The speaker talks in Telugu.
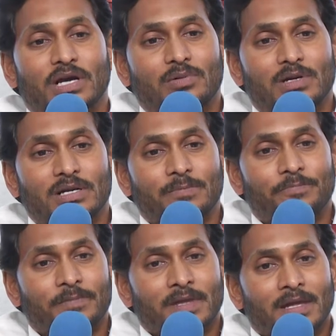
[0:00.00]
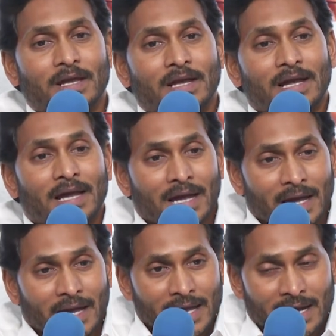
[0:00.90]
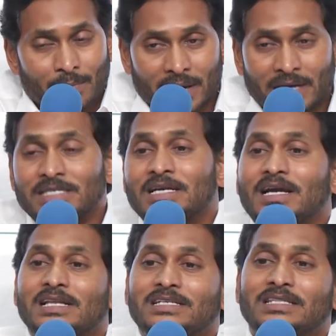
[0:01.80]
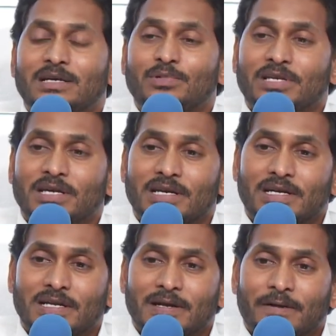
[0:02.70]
కాబట్టి ఇక మనం చేయాల్సింది ఏమిటి అని అంటే